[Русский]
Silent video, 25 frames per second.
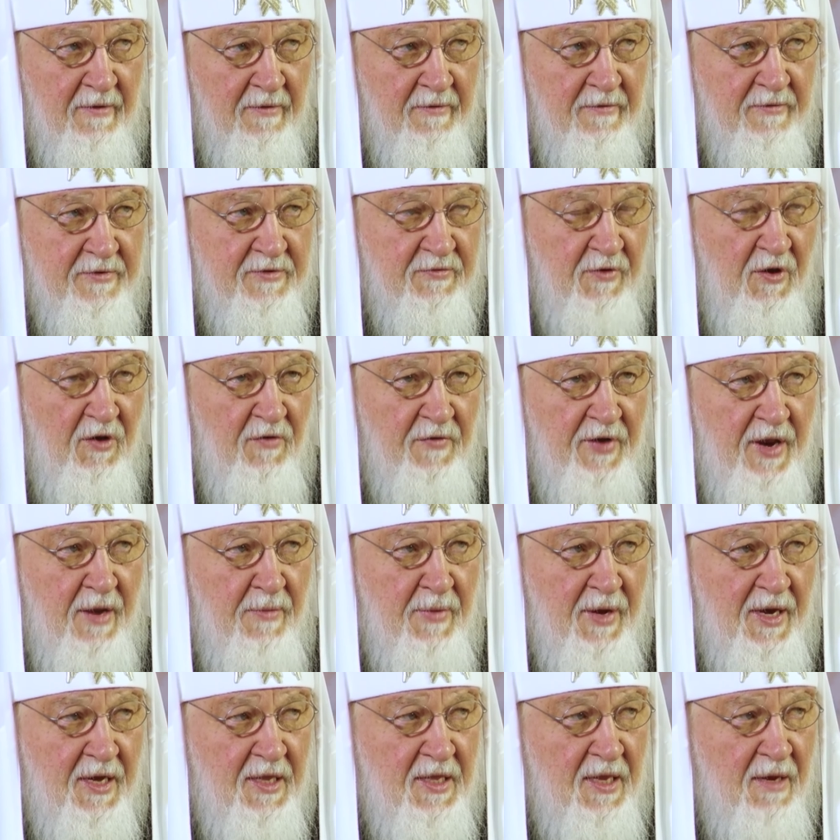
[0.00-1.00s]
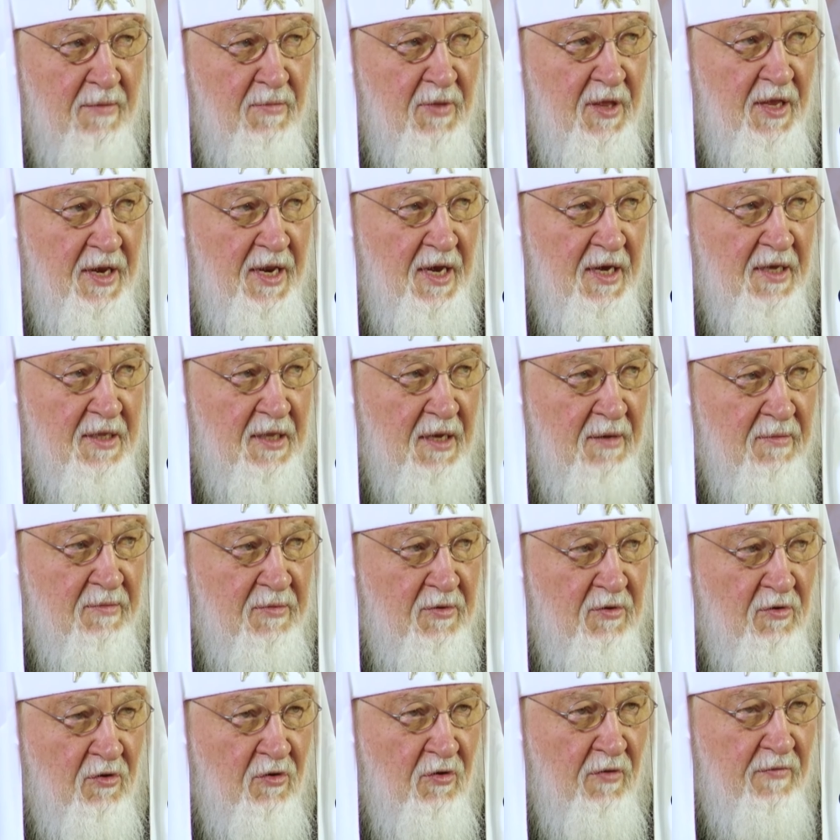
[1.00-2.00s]
в свое время, когда я был
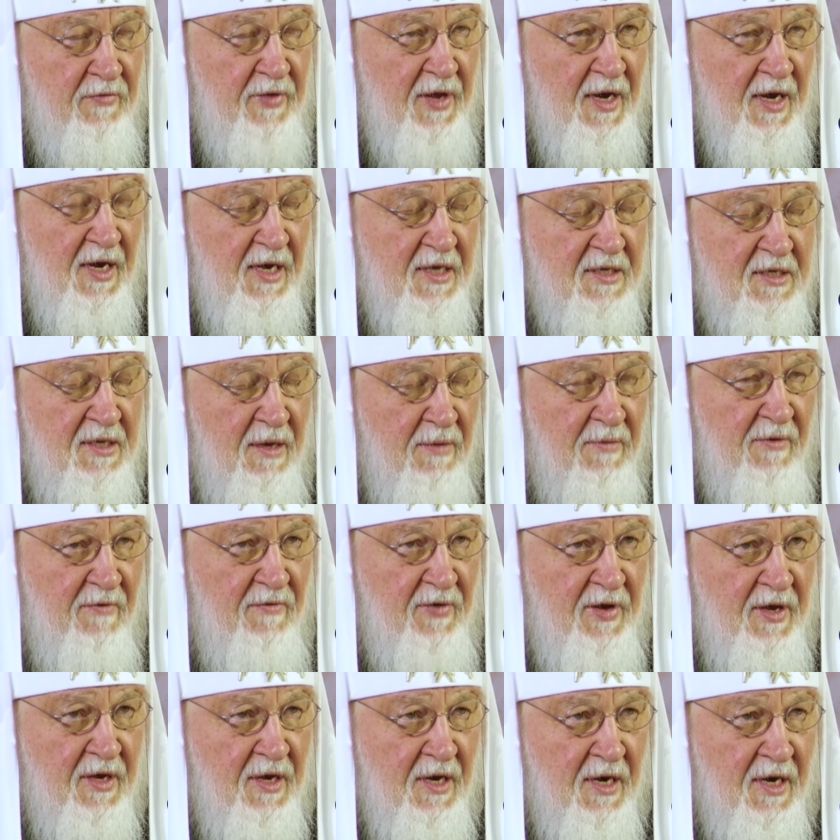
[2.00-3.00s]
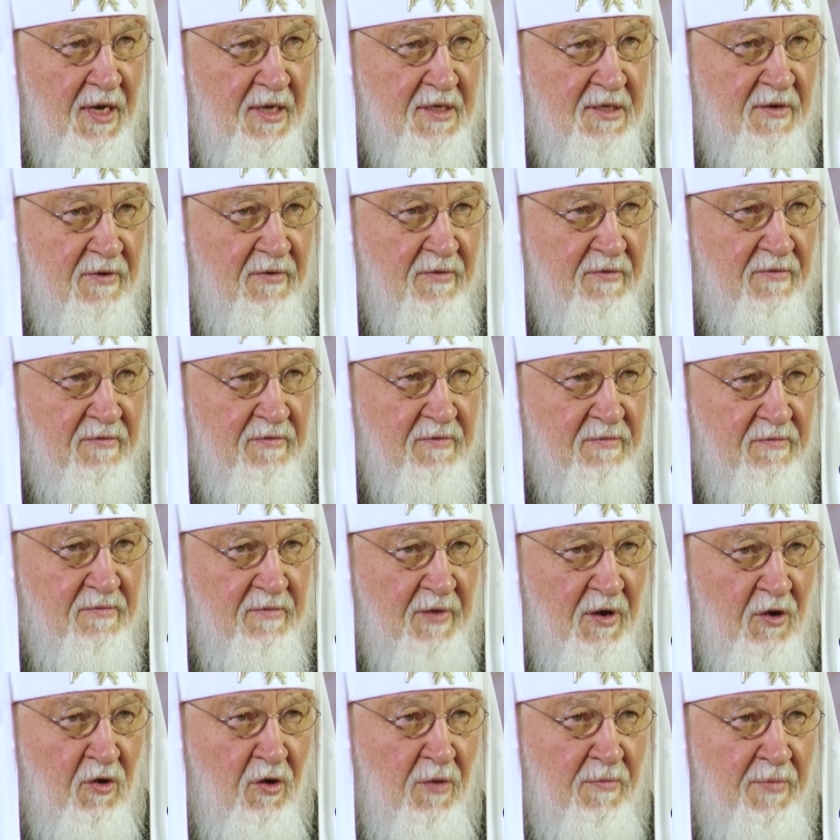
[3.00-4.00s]
ректором Духовной Академии в Ленинграде, в
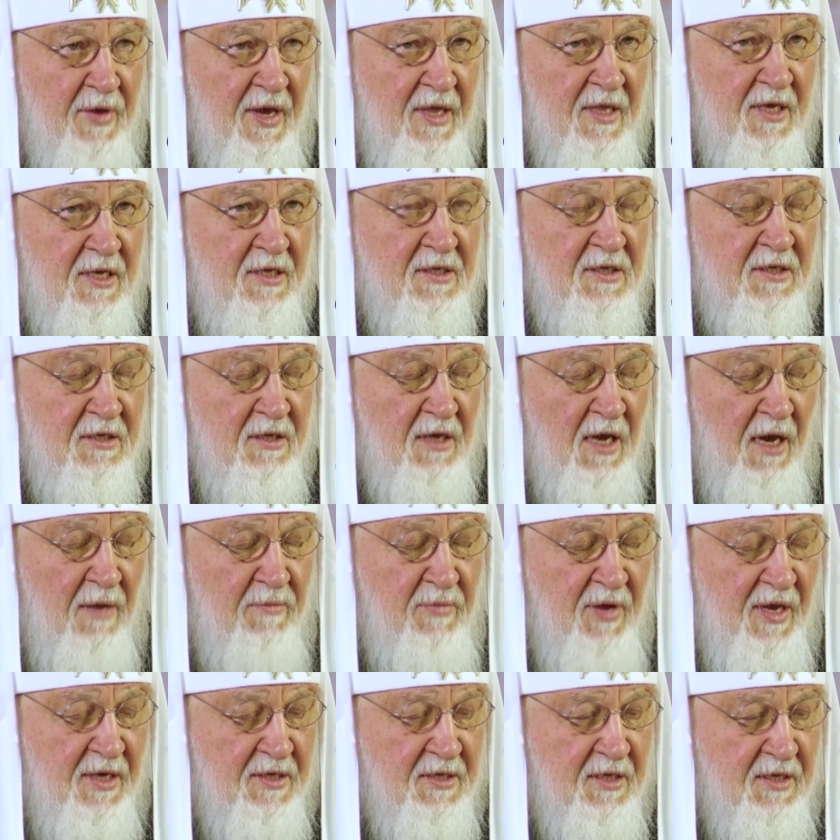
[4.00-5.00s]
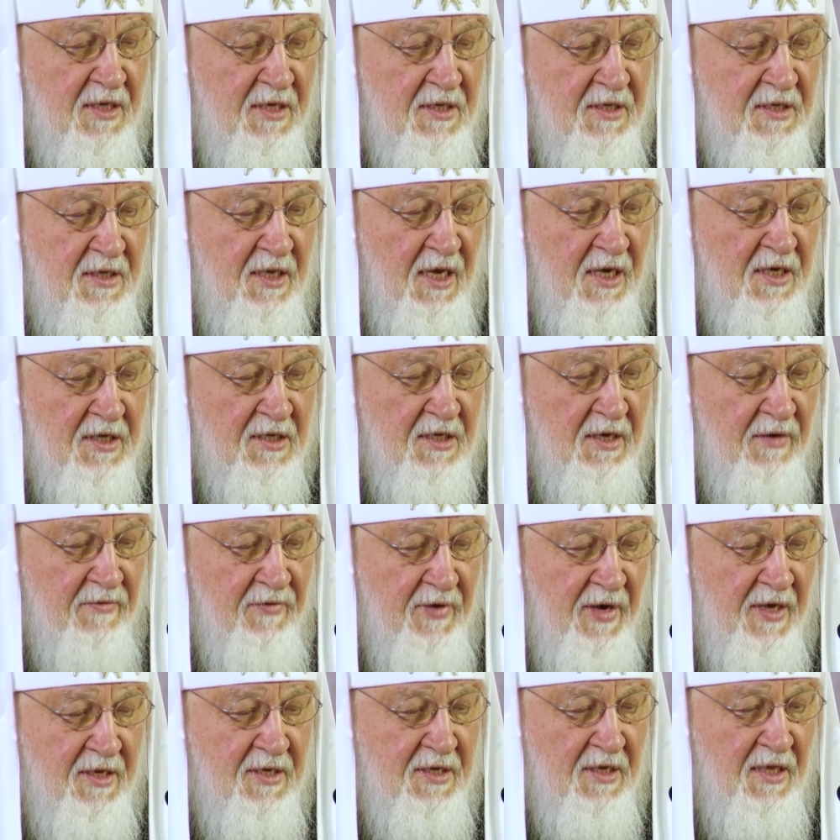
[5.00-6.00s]
мою обязанность, обязанность также
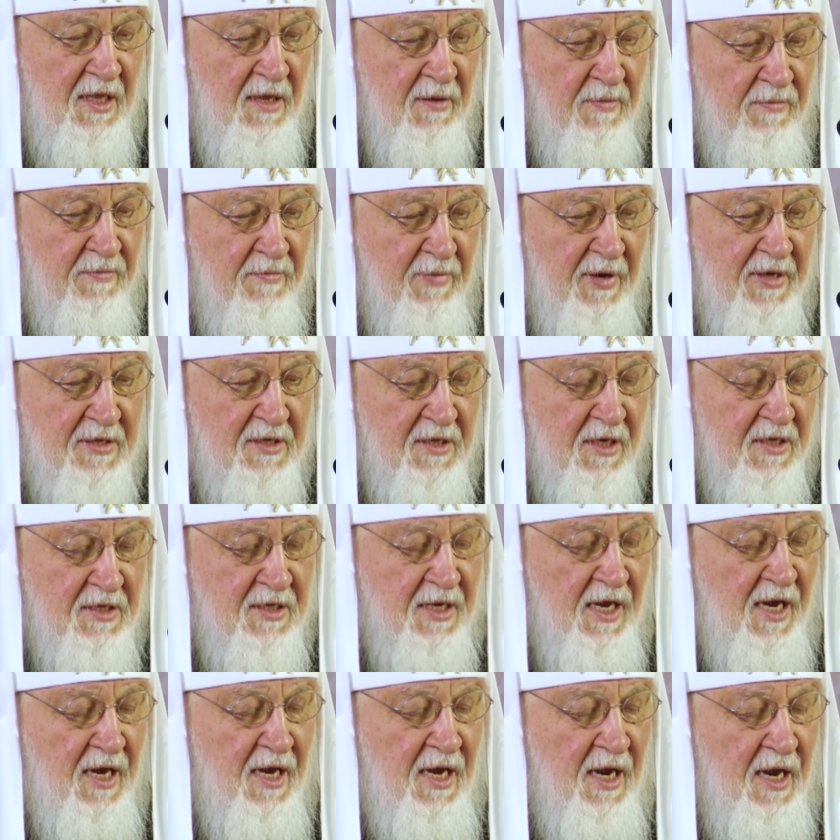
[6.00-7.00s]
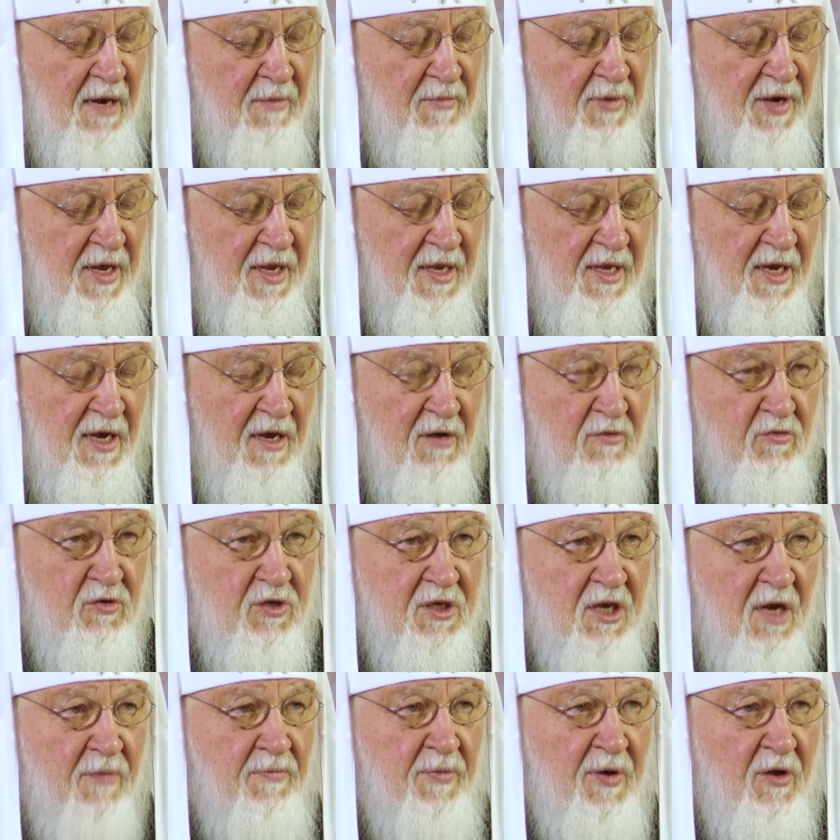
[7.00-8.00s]
входило пасторское кормление
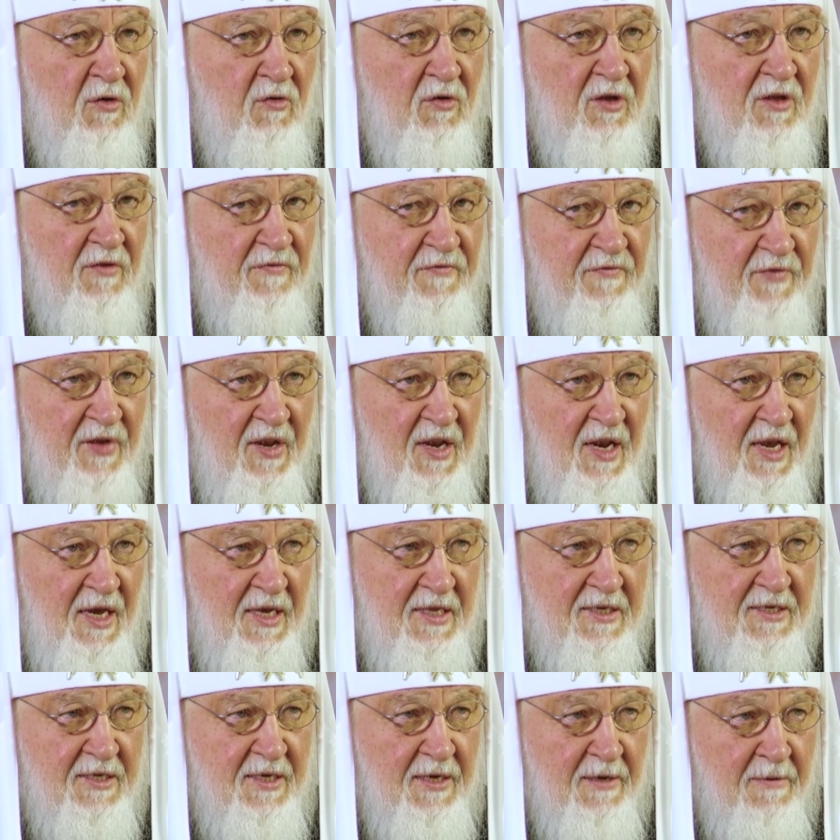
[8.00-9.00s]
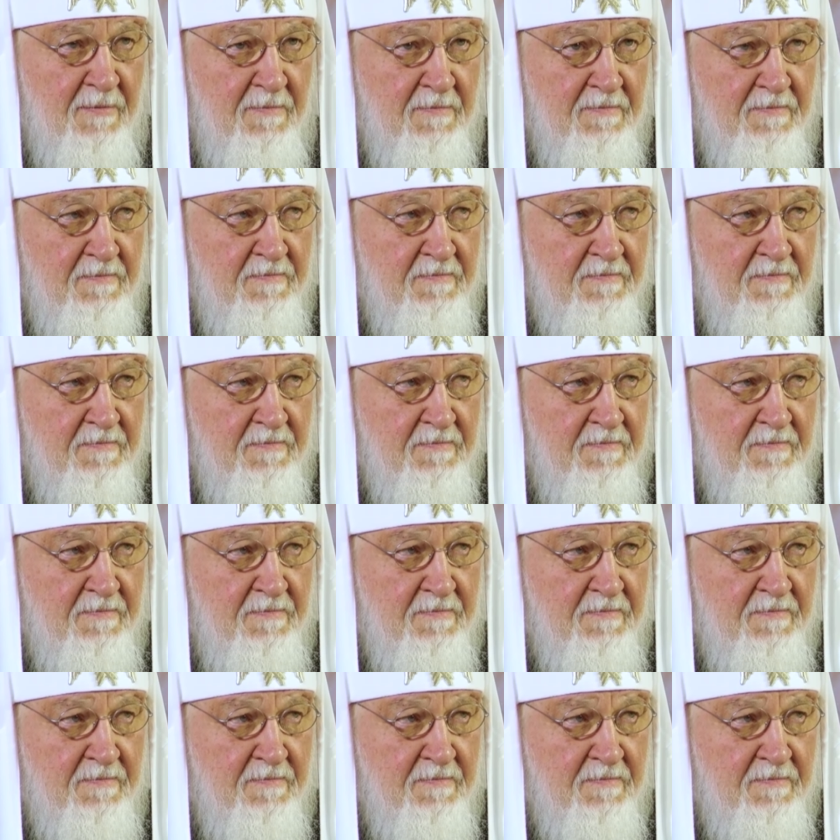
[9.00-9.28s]
русских приходов в Финляндии.